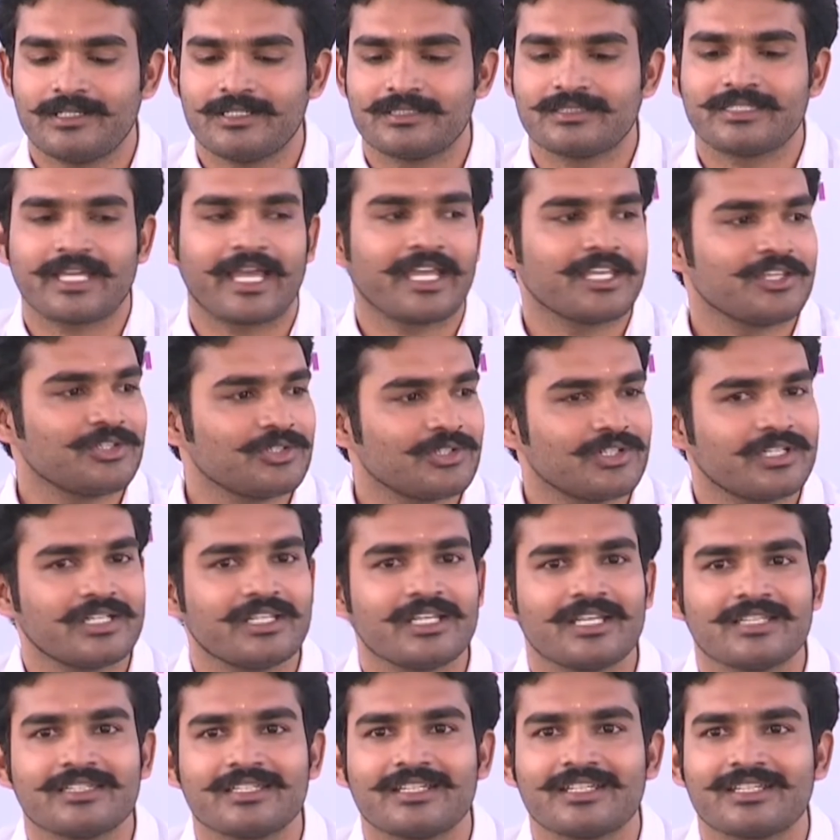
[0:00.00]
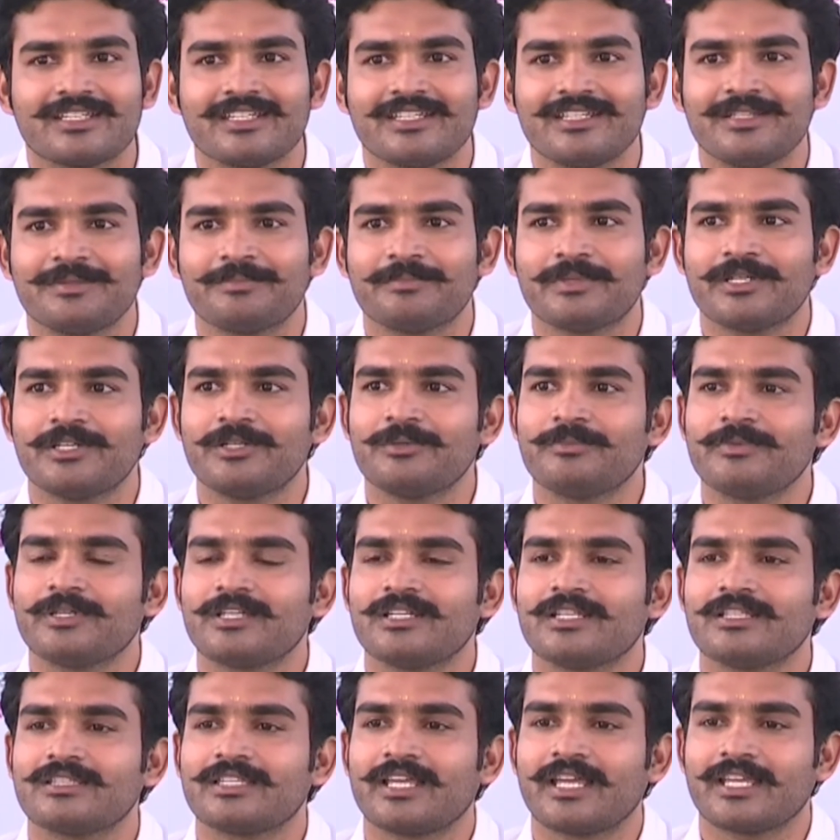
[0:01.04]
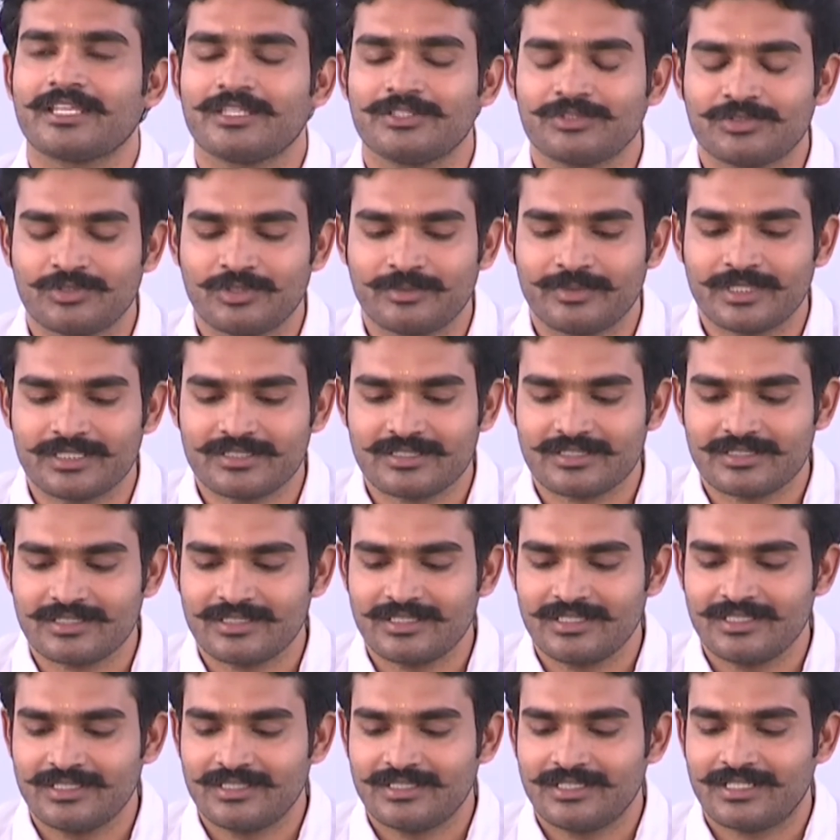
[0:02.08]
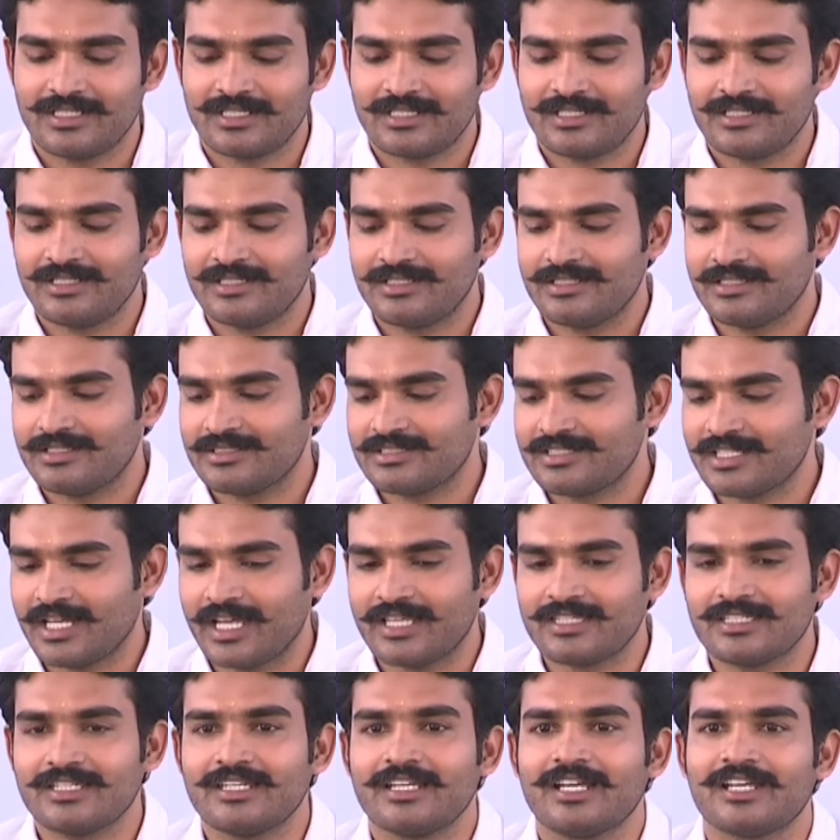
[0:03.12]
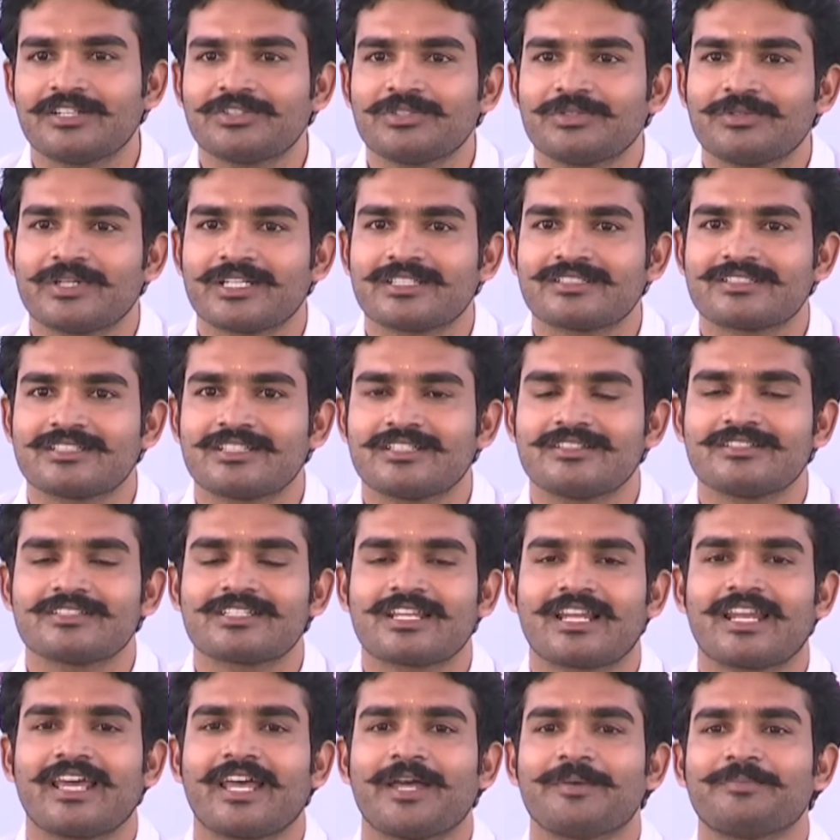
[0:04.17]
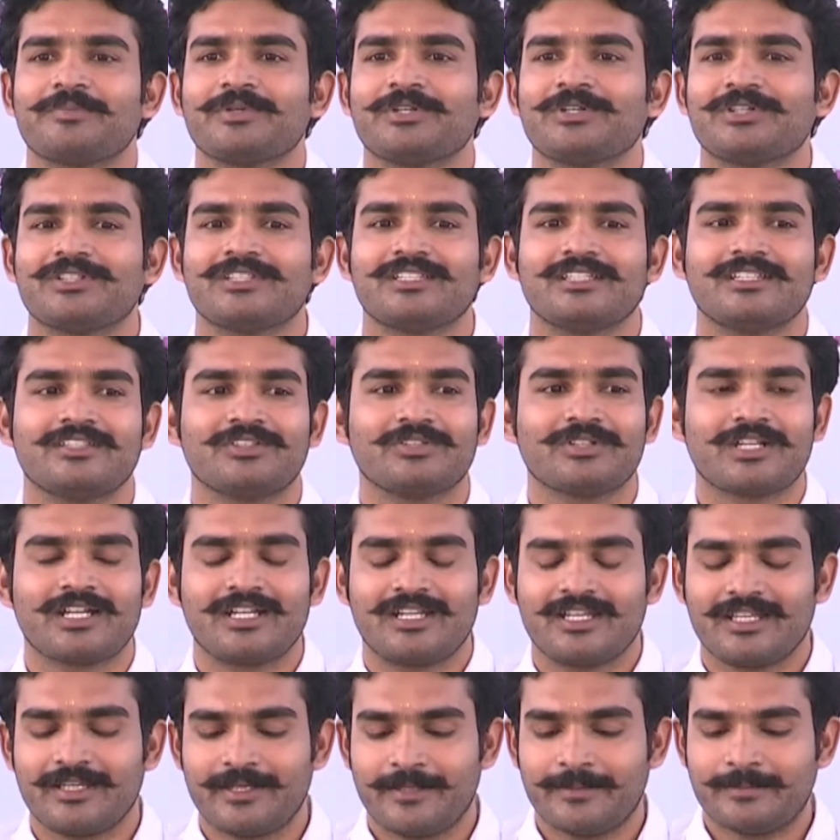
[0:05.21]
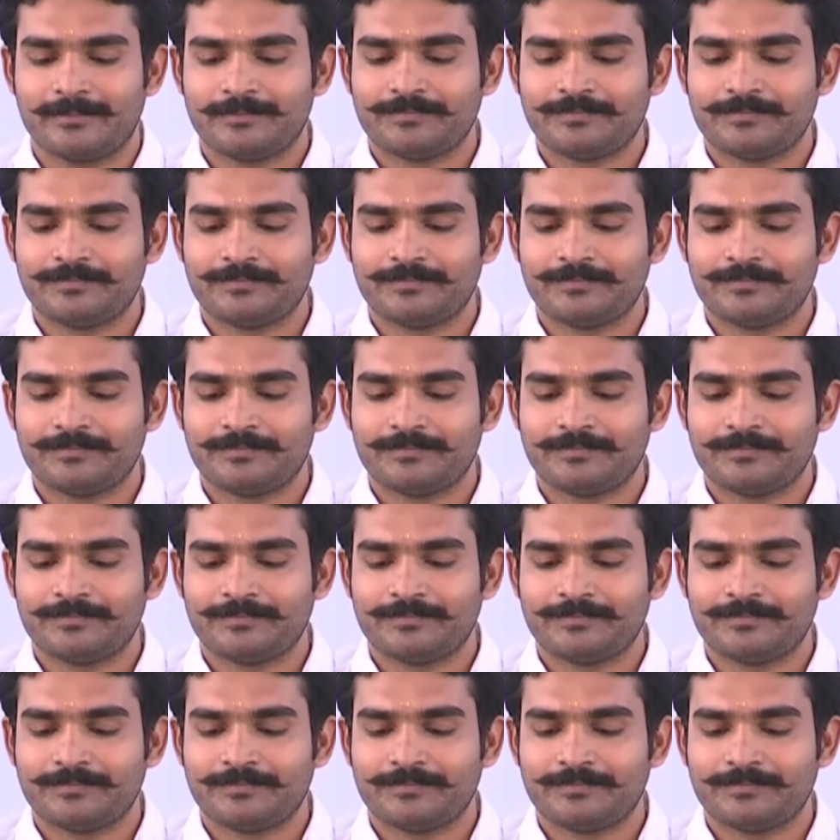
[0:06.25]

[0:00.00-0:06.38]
థ్యాంక్ యూ అండి అందరికీ పేరు పేరున థ్యాంక్ యూ సో మచ్ అండ్ చాందిని గారితో వర్క్ చేయడం చాలా హ్యాపీగా ఉంది ఎందుకంటే